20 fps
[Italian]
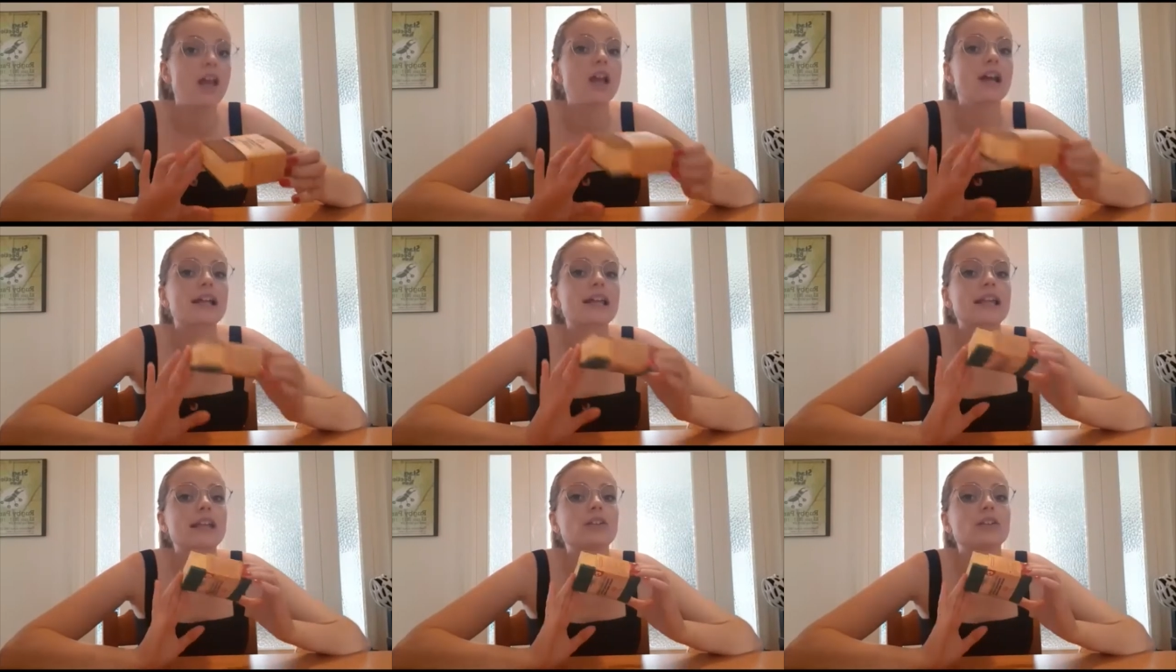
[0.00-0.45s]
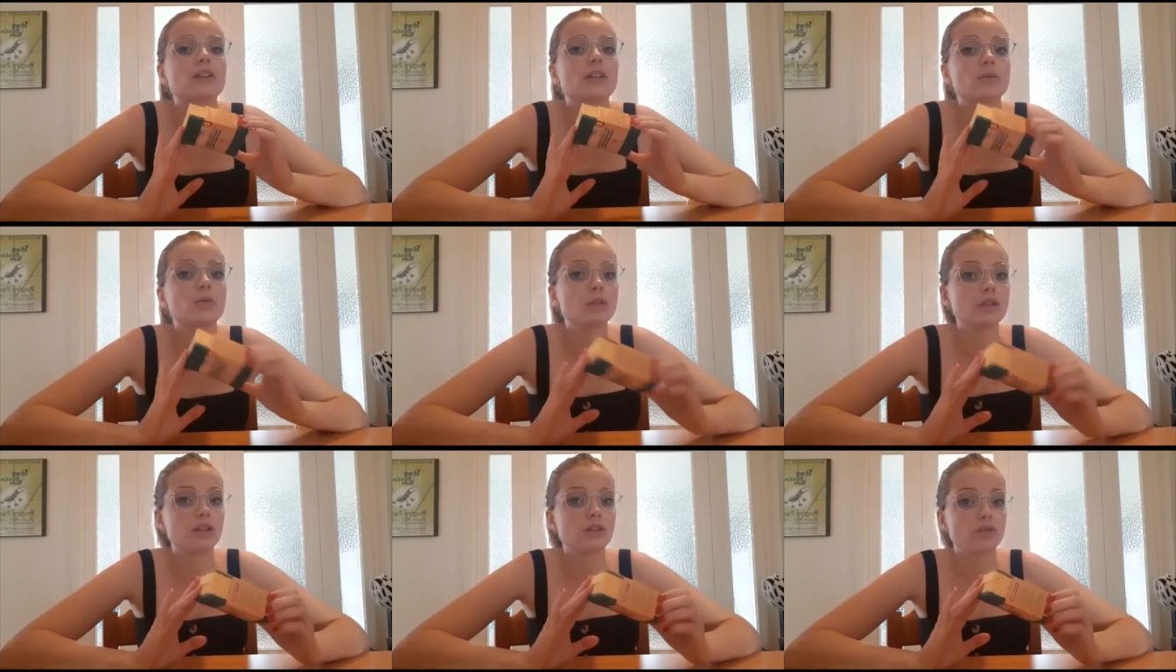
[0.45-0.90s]
Credo che
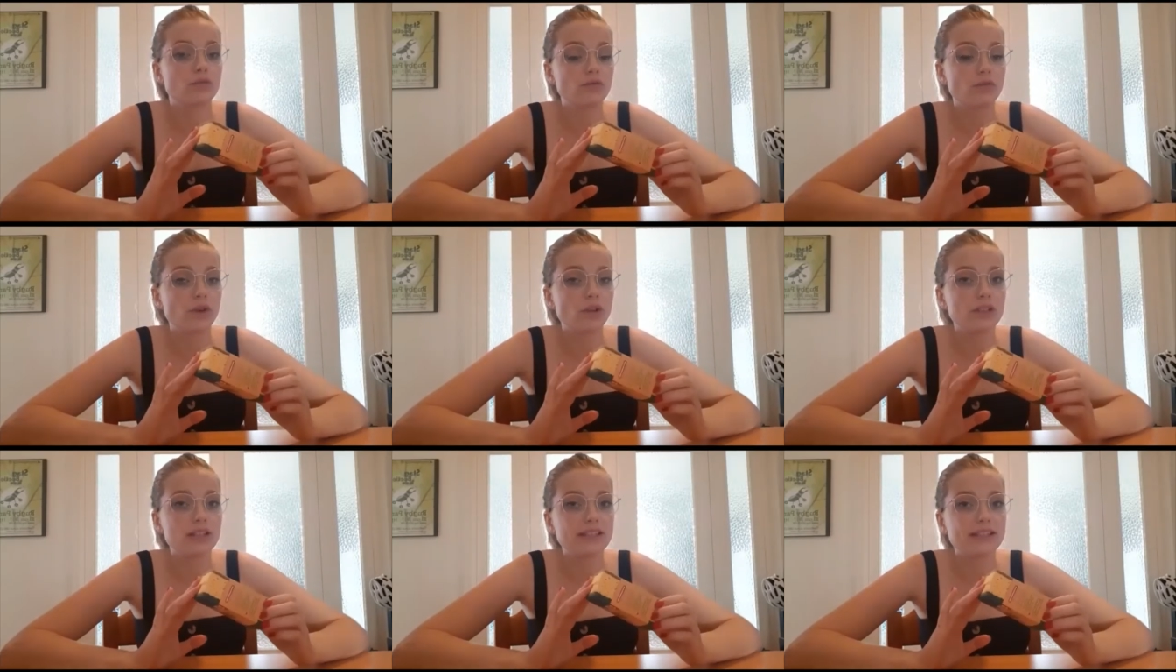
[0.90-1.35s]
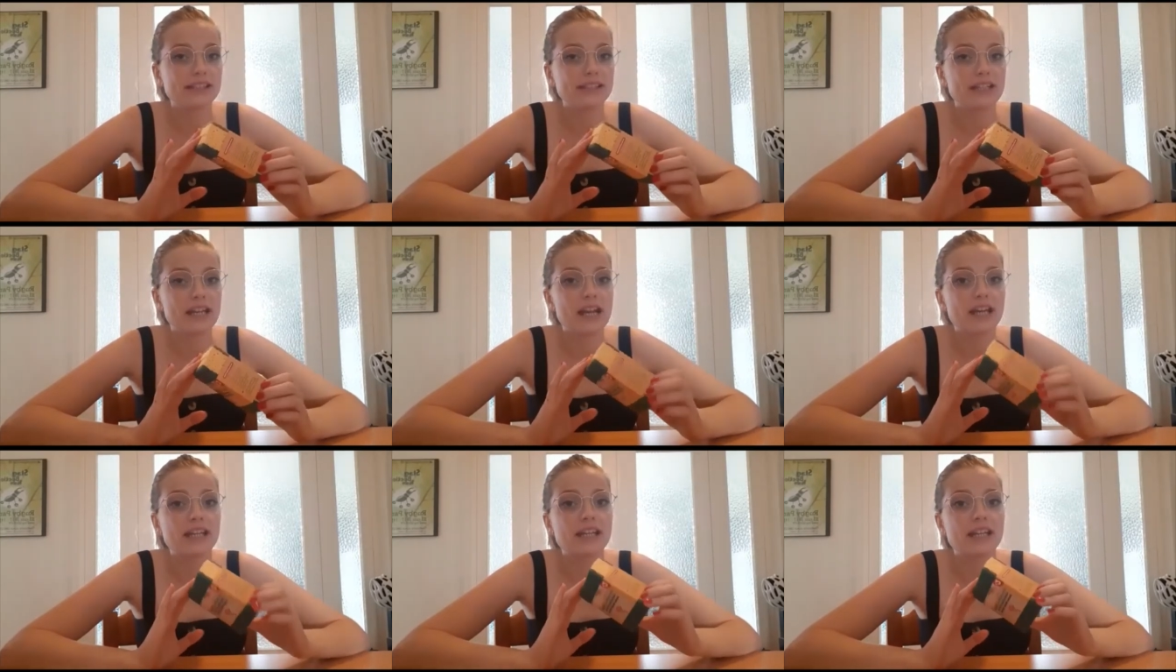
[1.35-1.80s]
quindi non voglia
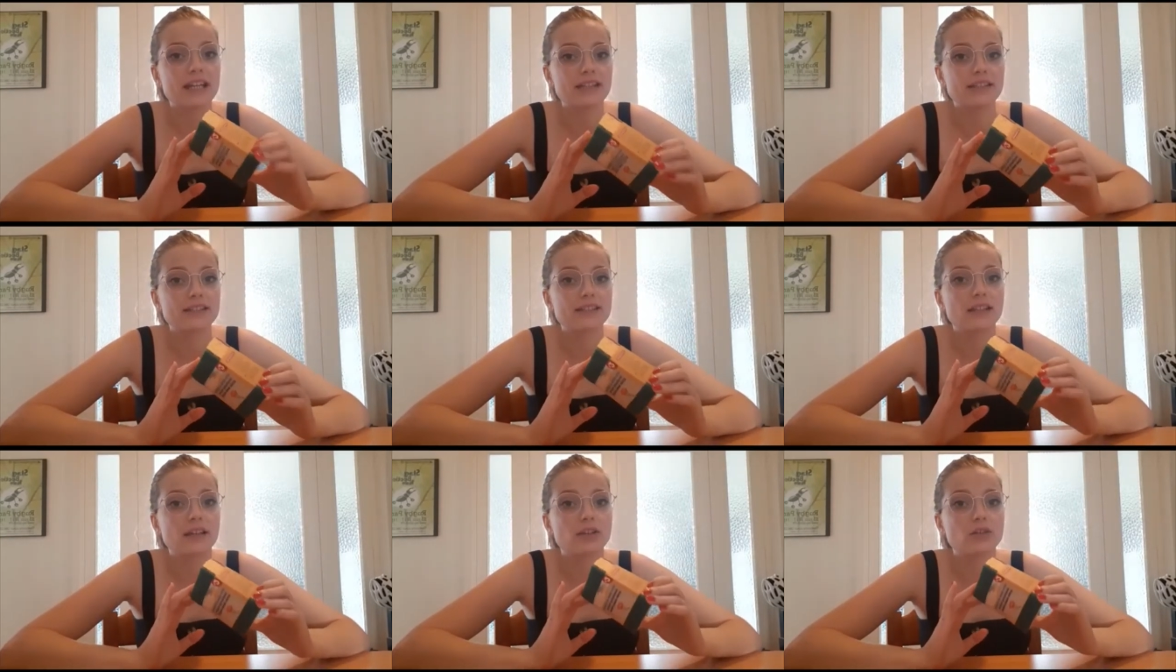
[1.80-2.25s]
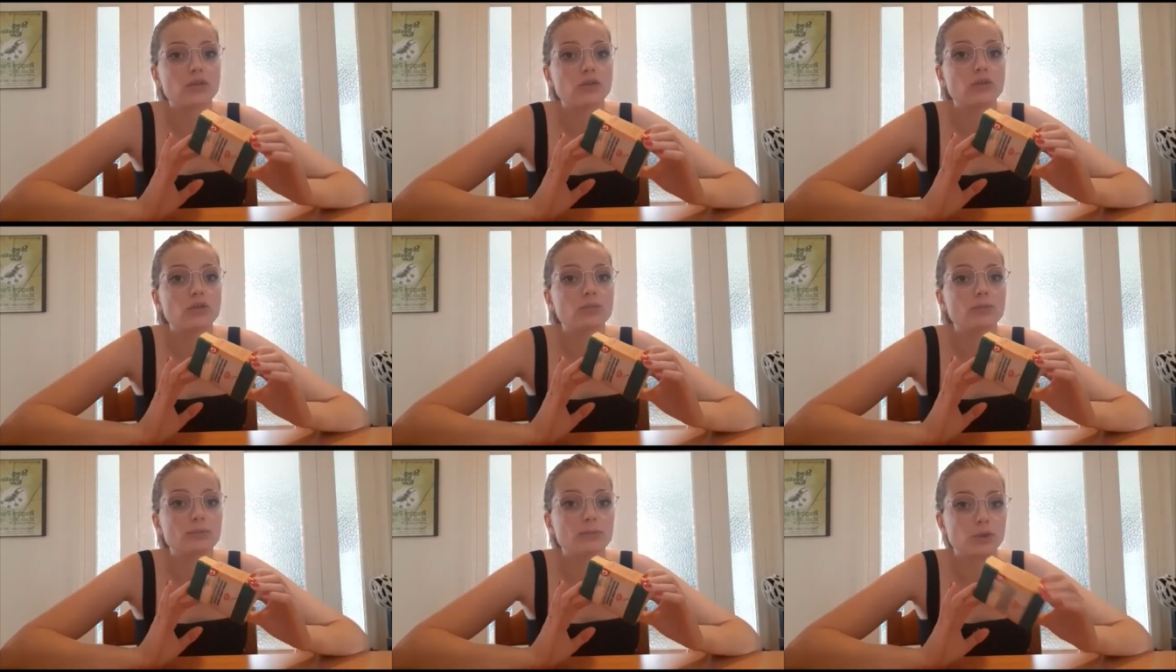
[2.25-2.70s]
dire che
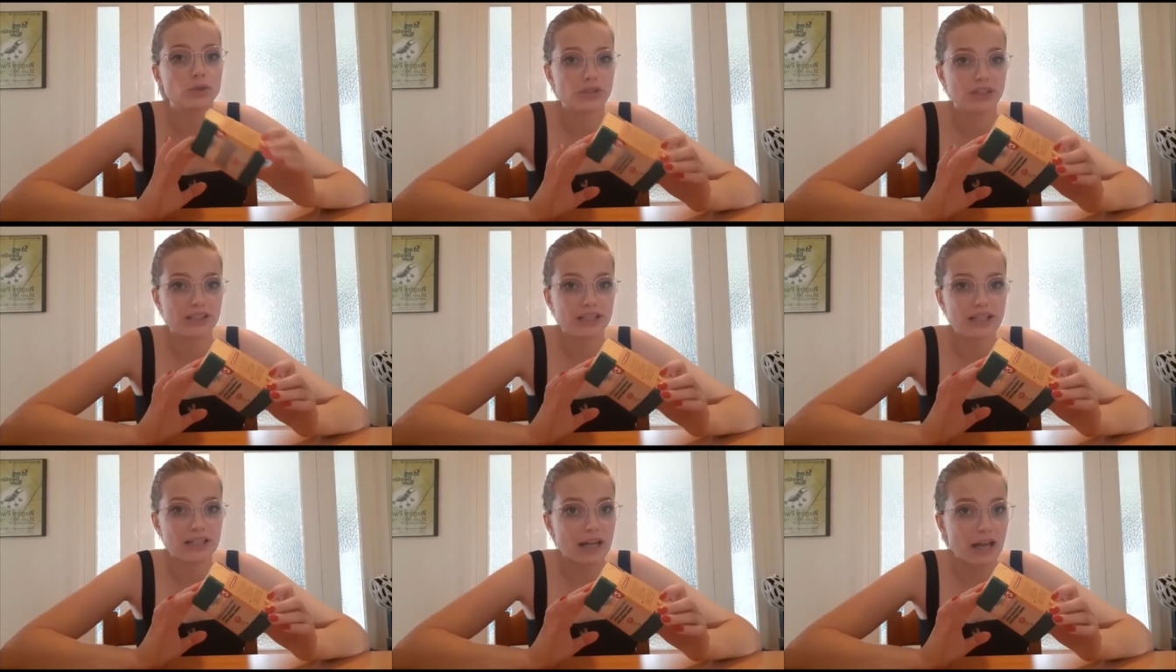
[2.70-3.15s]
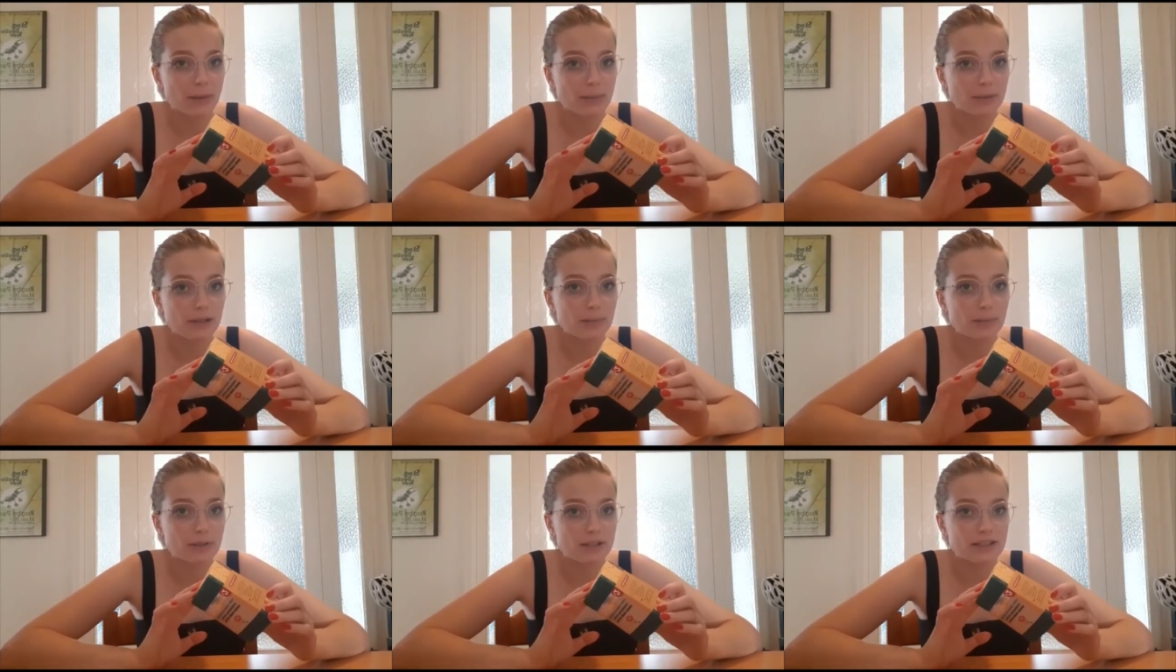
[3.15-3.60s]
siano
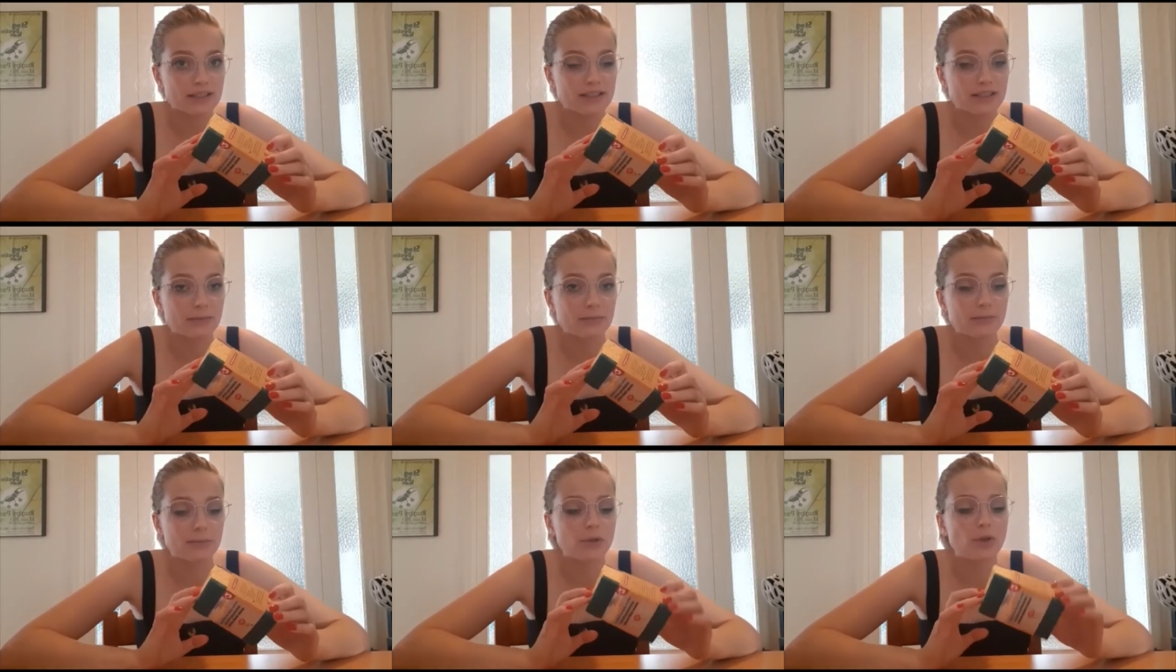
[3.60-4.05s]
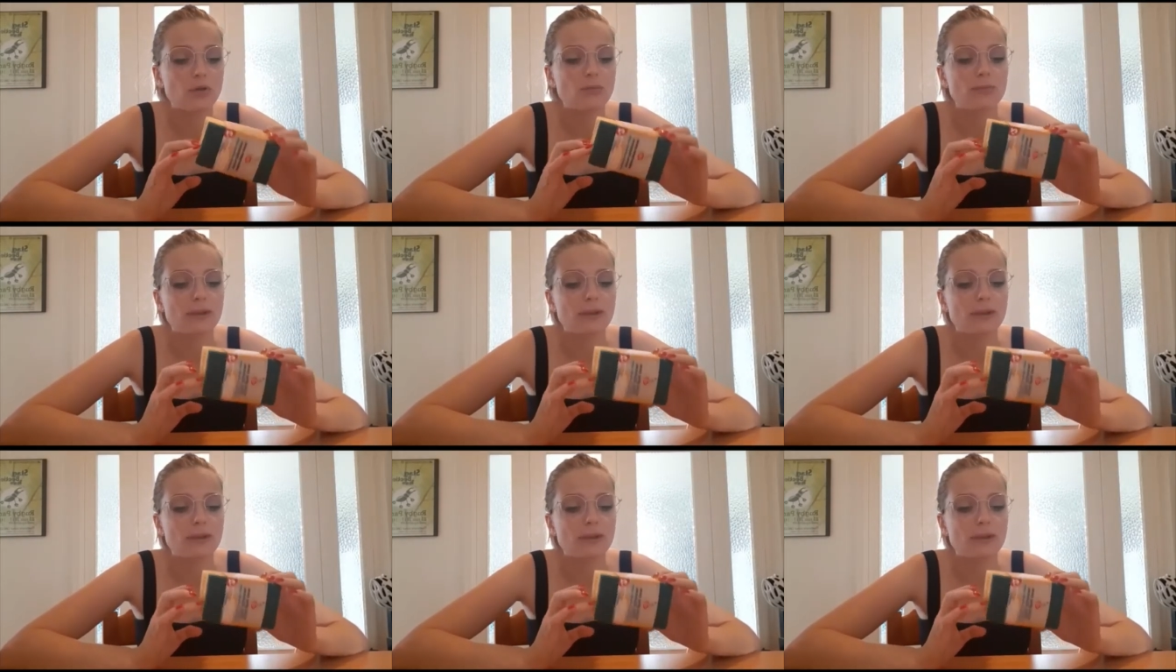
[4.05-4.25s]
biodegradabili, per esempio,